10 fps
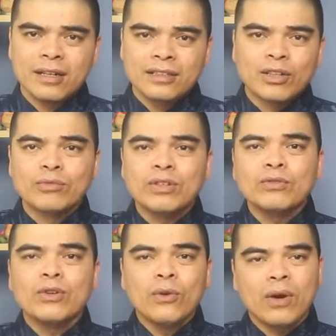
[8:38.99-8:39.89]
sống
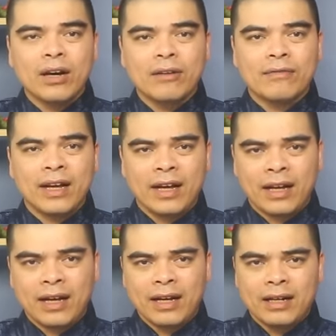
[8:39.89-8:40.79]
trong nhung lụa
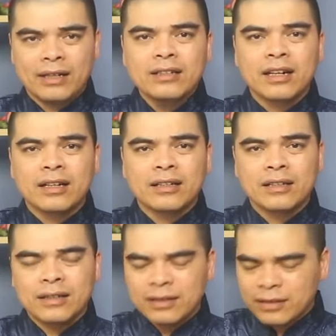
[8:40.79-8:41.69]
và được
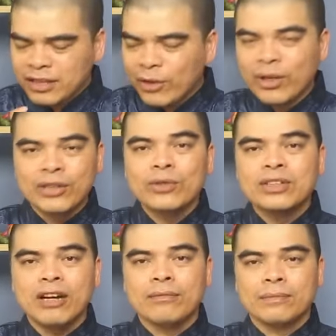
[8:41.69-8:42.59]
nhiều người tôn
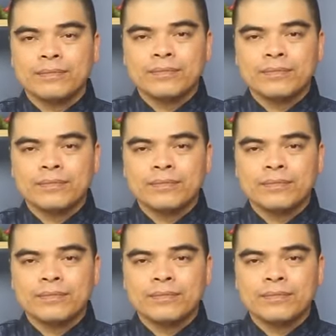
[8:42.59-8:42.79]
trọng.